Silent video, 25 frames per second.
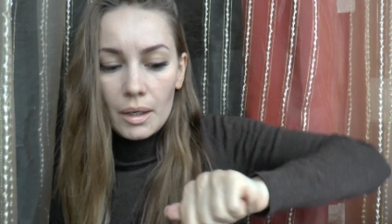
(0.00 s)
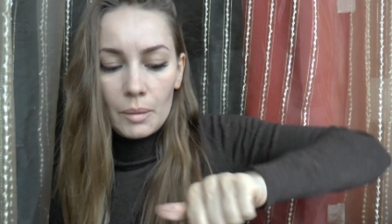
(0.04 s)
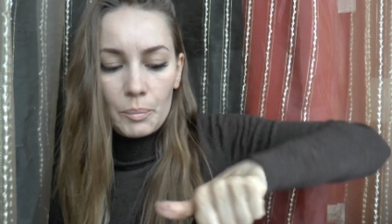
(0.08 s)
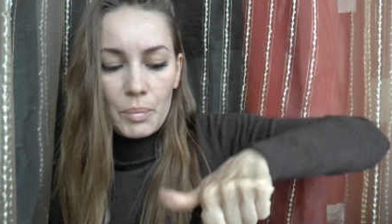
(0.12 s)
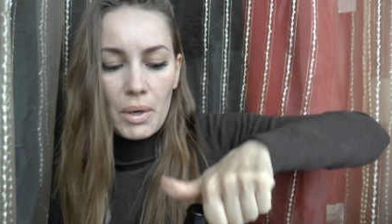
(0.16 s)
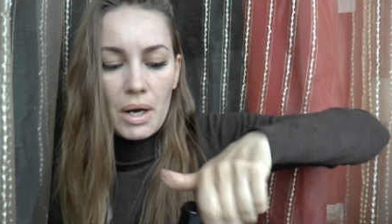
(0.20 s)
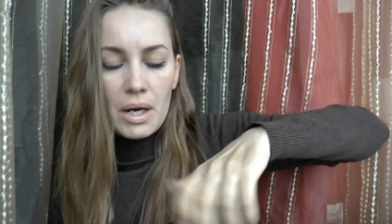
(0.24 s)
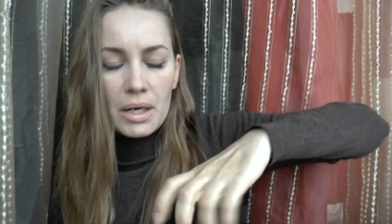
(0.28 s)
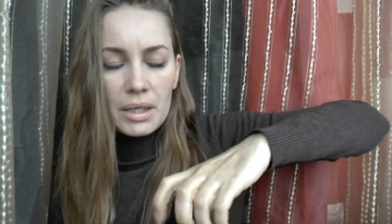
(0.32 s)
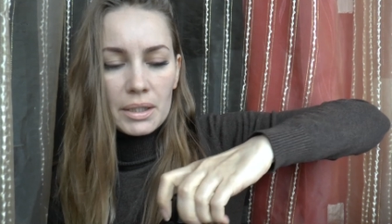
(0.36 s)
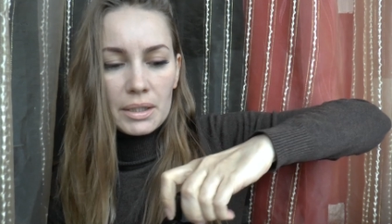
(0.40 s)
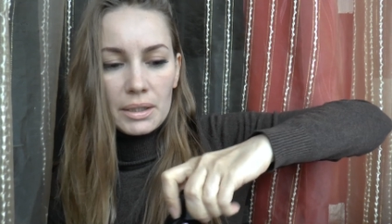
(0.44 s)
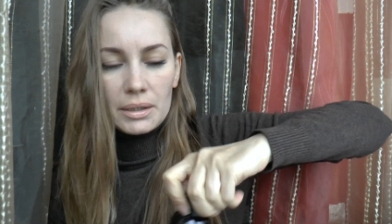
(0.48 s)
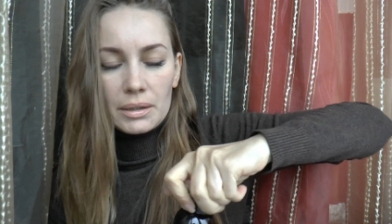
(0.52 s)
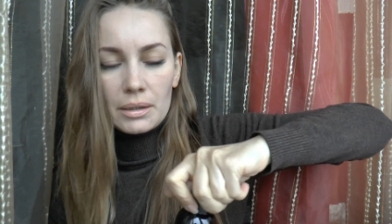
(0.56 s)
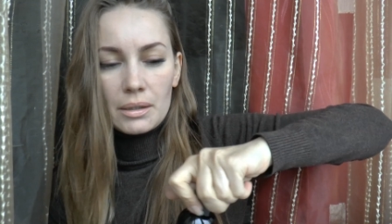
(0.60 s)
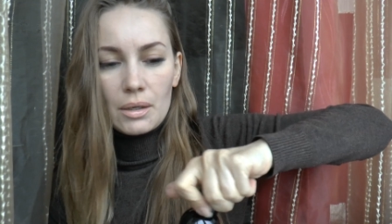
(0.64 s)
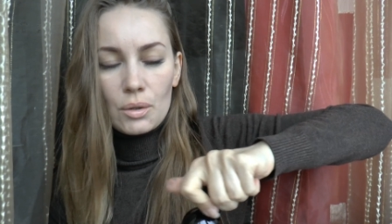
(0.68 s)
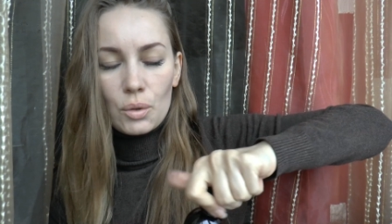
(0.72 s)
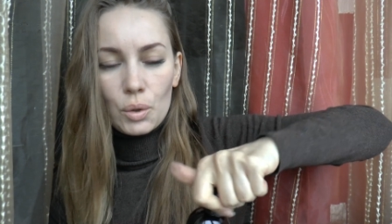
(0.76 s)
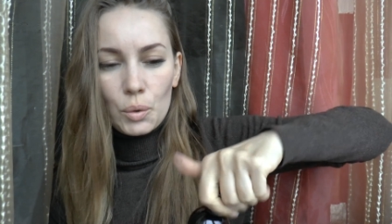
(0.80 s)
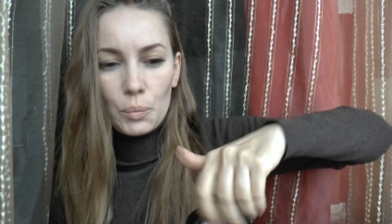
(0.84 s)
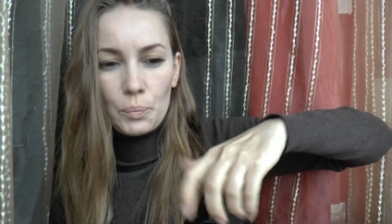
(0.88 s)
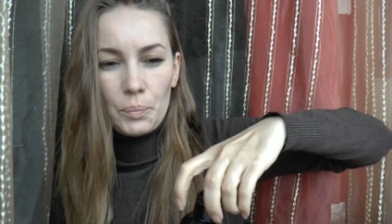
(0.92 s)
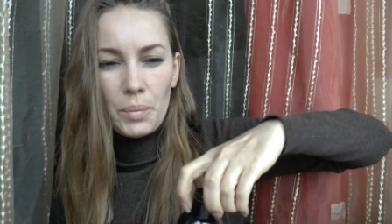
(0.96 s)
Пахнет,
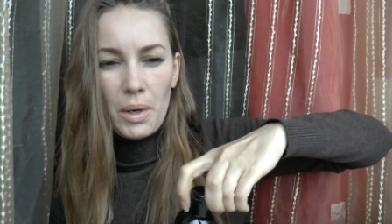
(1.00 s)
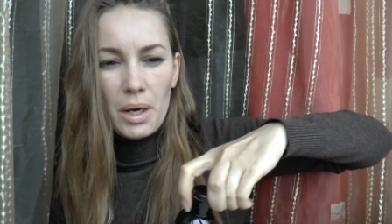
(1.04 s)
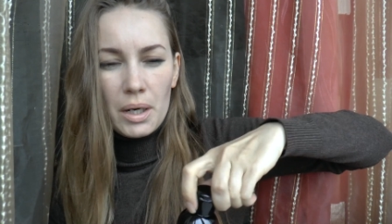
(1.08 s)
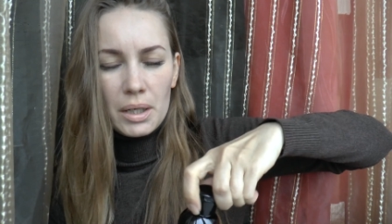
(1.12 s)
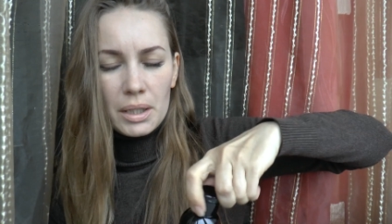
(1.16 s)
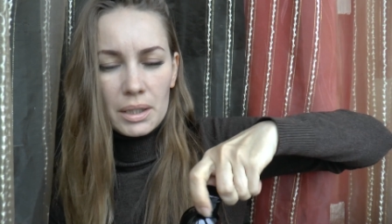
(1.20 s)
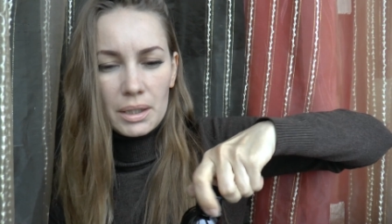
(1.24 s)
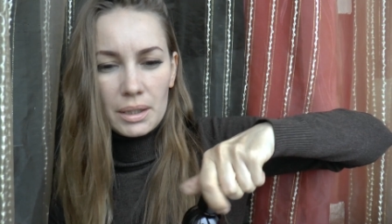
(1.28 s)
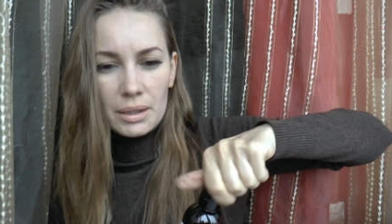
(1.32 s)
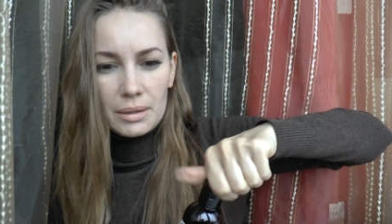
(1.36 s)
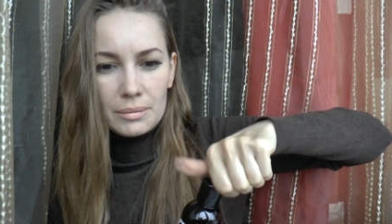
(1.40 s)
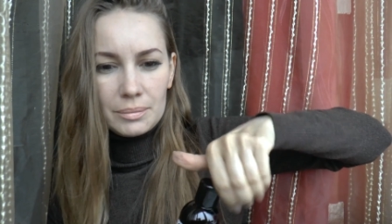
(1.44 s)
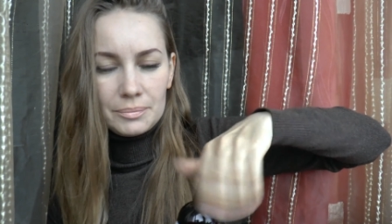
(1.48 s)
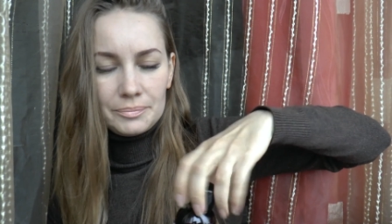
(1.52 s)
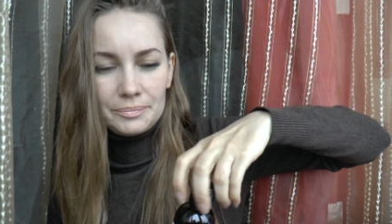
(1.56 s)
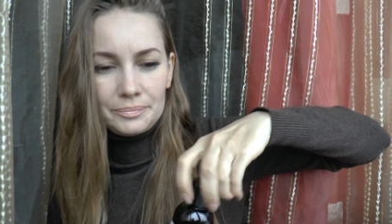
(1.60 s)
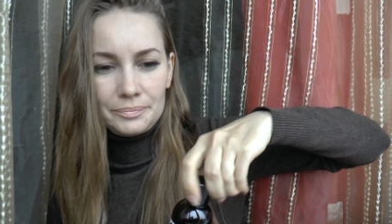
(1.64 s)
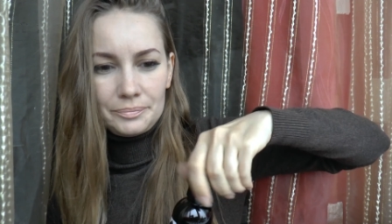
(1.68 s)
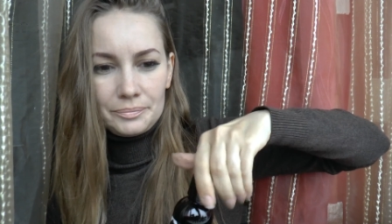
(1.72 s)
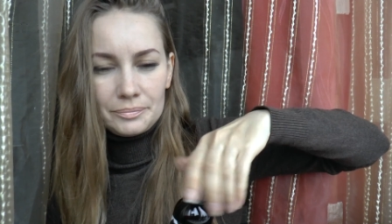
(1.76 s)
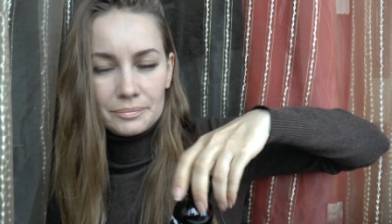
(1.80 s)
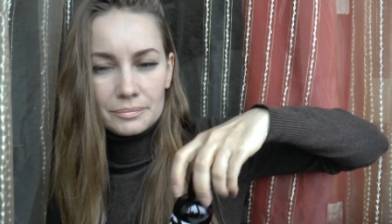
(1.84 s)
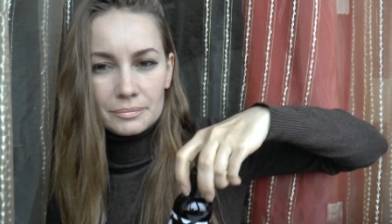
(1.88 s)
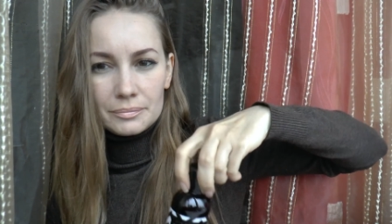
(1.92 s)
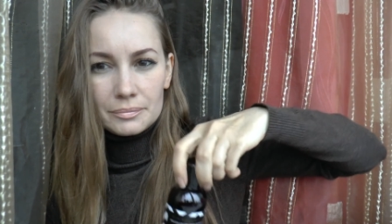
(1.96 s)
как он пахнет?
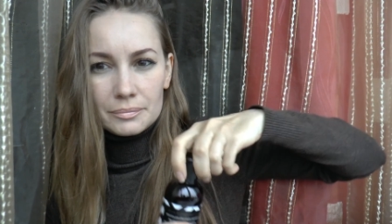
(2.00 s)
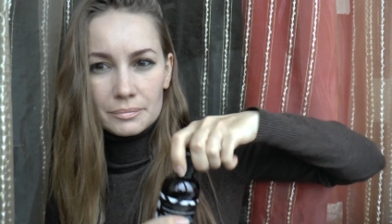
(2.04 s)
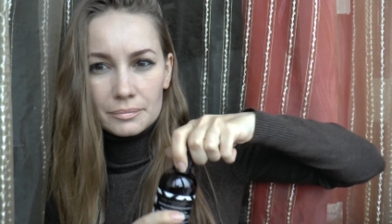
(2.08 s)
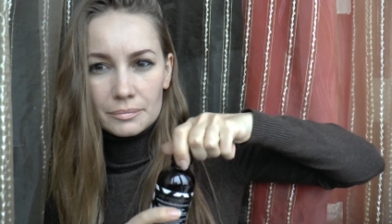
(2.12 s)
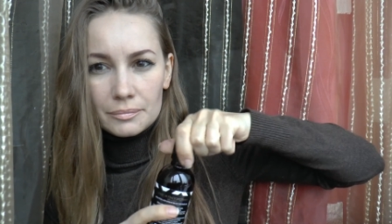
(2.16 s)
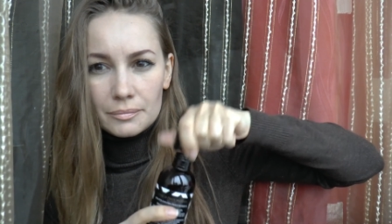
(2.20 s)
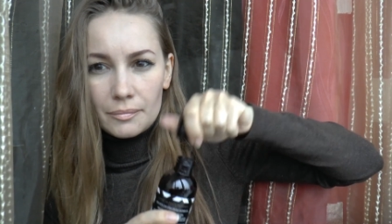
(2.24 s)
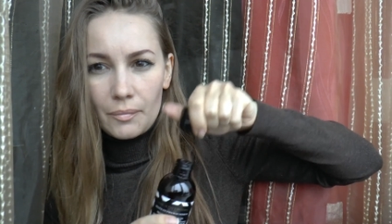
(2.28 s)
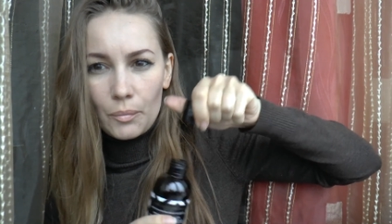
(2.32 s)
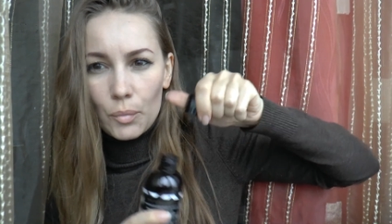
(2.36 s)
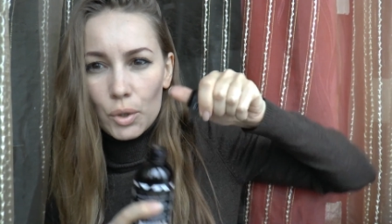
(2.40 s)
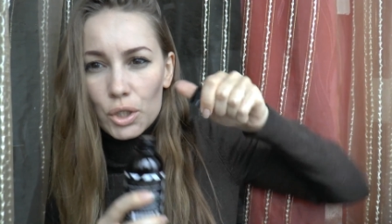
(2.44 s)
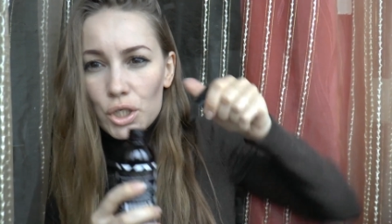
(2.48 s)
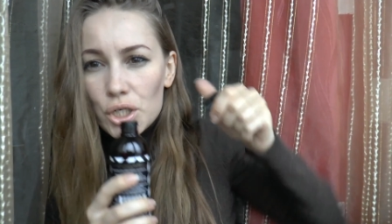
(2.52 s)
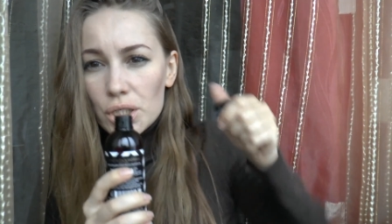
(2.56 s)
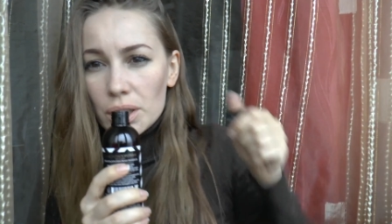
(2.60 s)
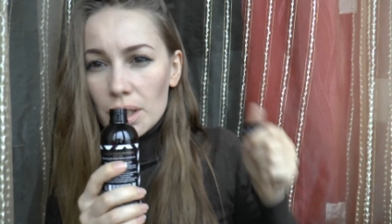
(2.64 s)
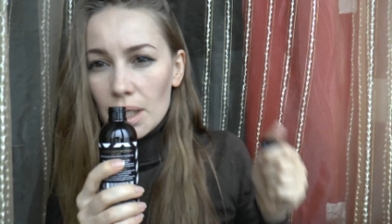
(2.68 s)
Больше,